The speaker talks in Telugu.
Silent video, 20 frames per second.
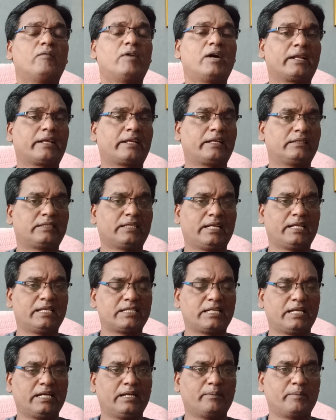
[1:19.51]
వారికి
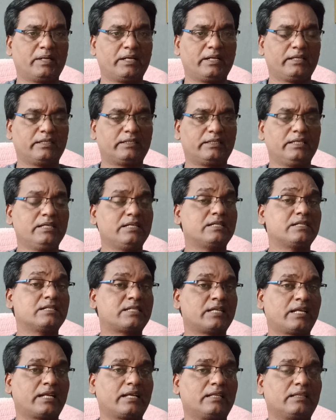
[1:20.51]
తెలియజేయడం అనేది
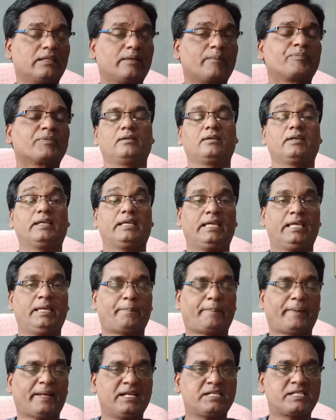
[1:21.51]
జరిగింది ఈ
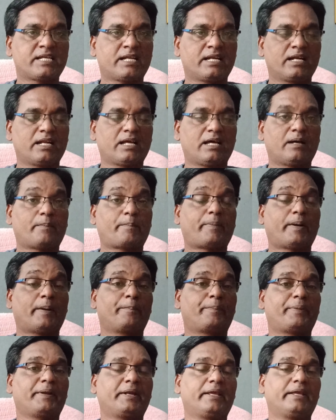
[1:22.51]
పెన్షన్ల
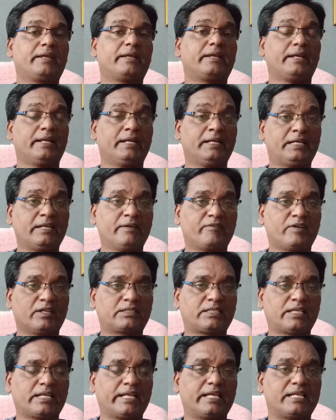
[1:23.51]
పంపిణీ ఇంటి
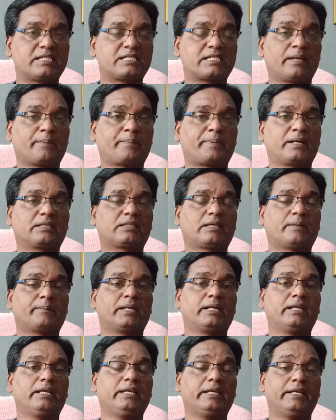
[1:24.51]
వద్దనే
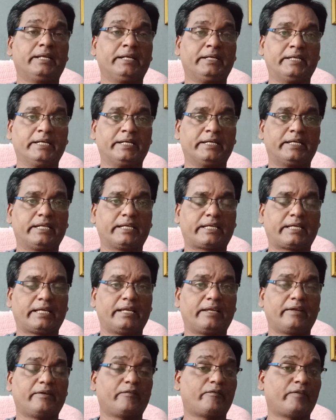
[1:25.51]
చేపడతామని
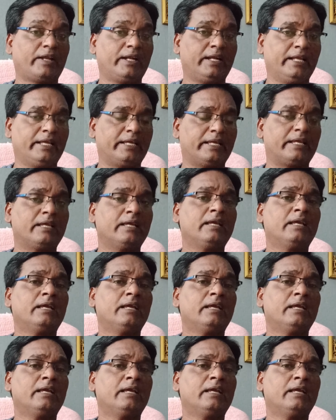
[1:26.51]
ఇంటింటికి వెళ్ళి